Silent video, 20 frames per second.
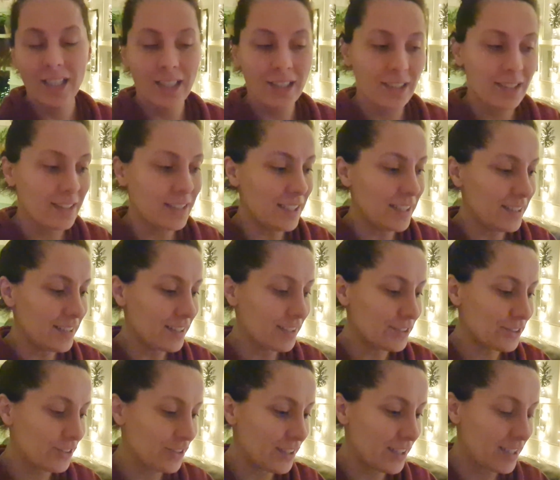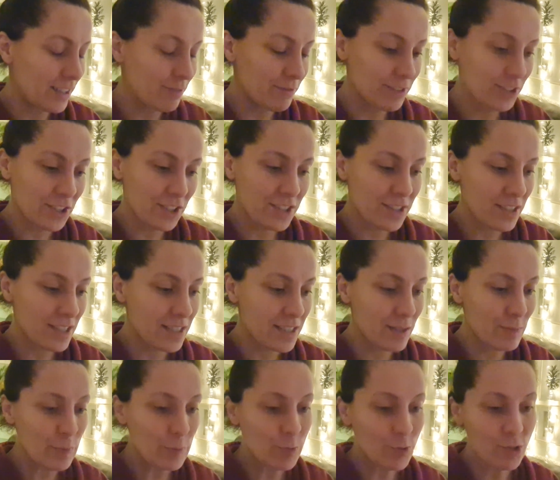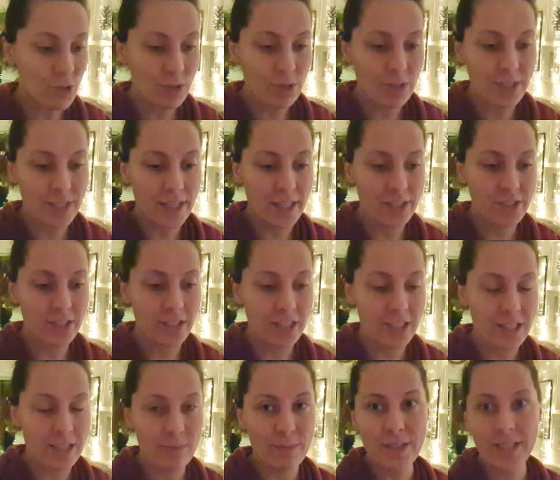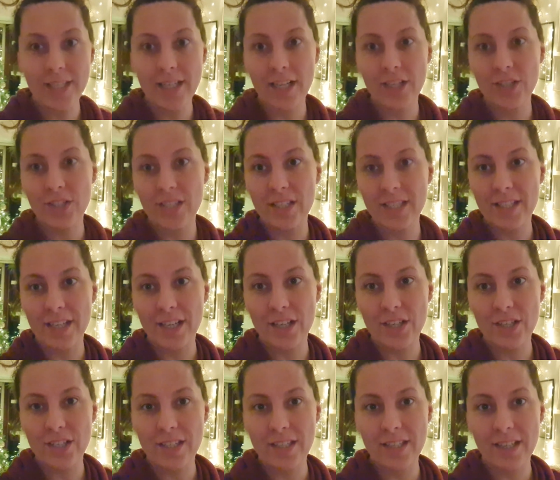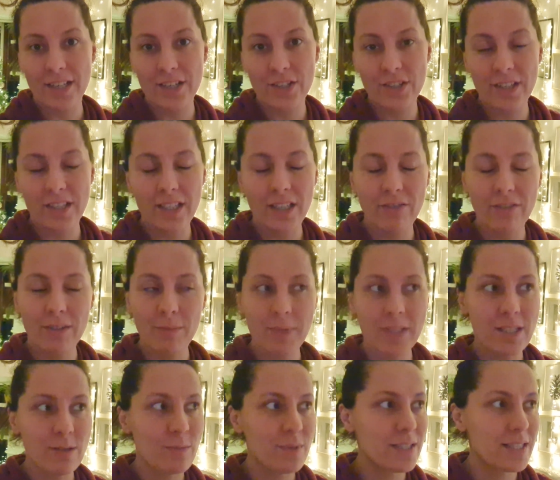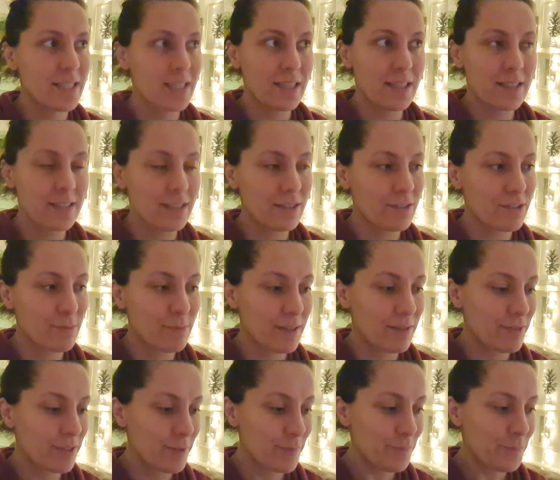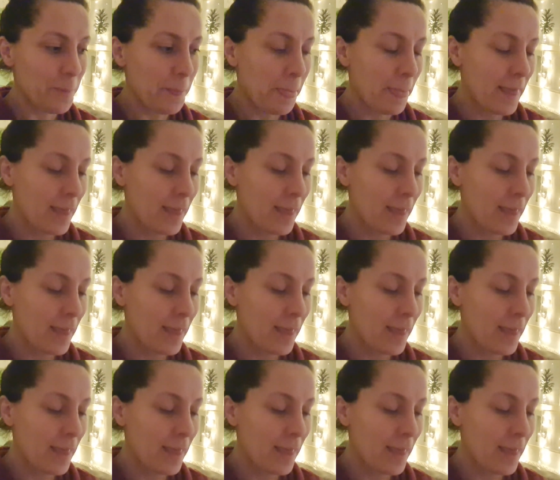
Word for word: Ale ja jak to ja. Wiecie co, jestem po prostu straszna. Jestem straszna, straszna, straszna. Ja wiem, ja sobie zdaję z tego sprawę.